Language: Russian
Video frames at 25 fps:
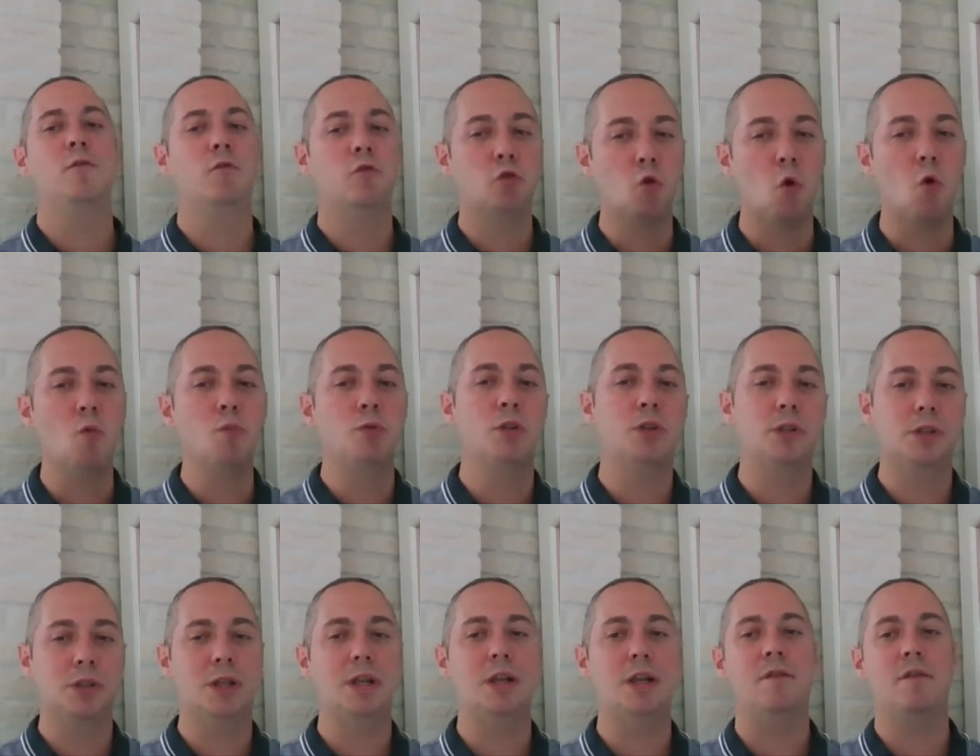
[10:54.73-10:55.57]
в том
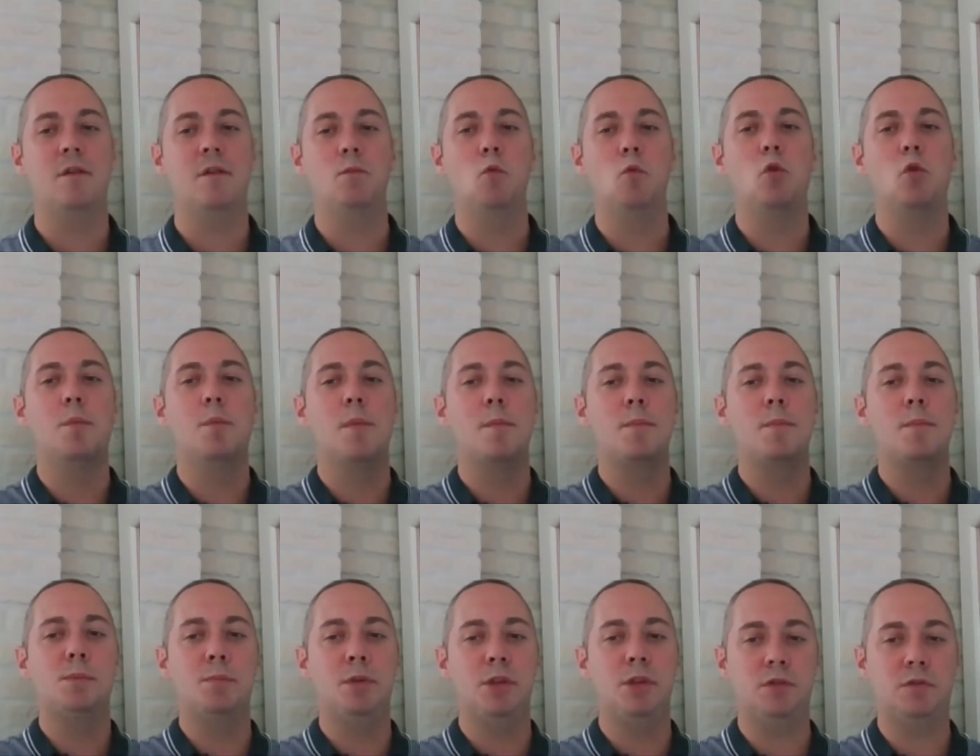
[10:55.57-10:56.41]
числе во многом
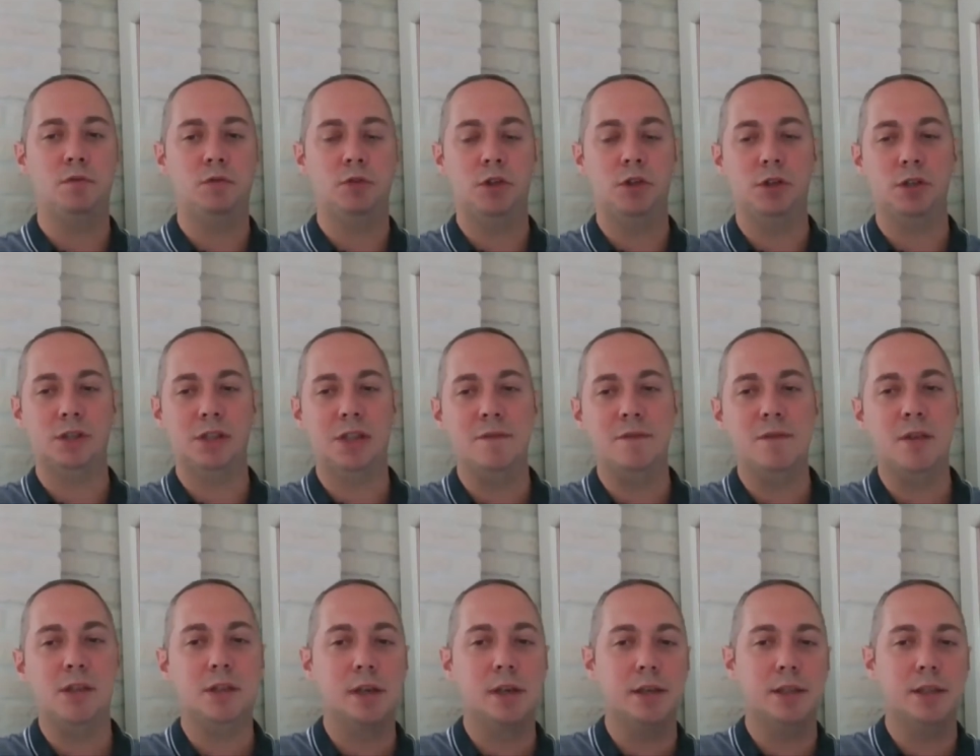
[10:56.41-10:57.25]
обеспечившиеся
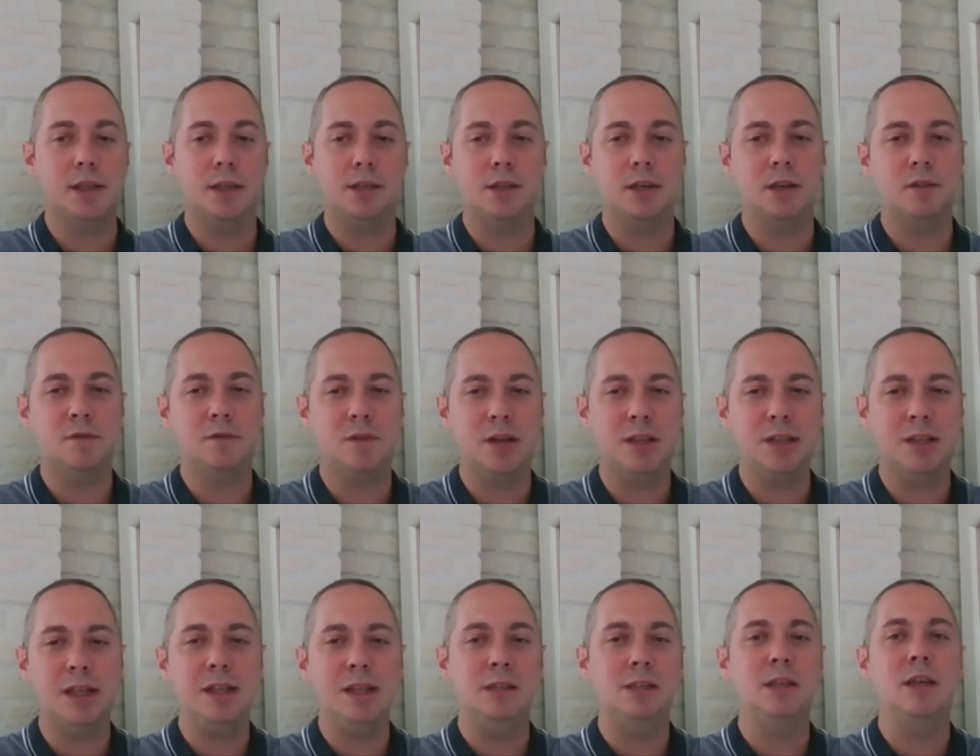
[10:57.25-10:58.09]
советско-китайской
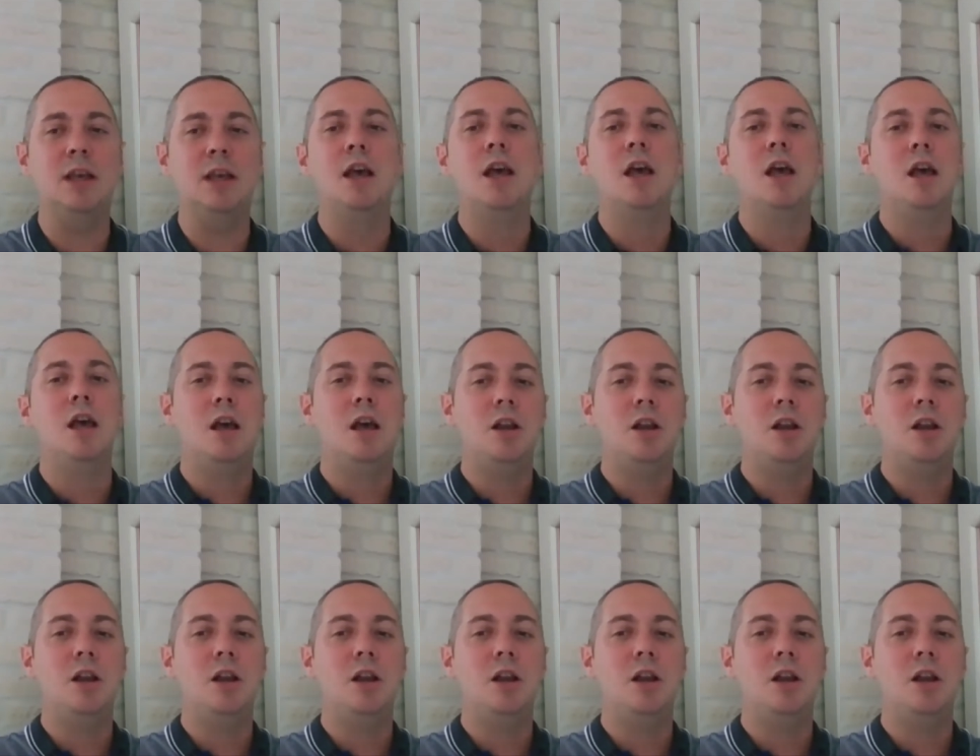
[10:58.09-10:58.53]
конфронтацией,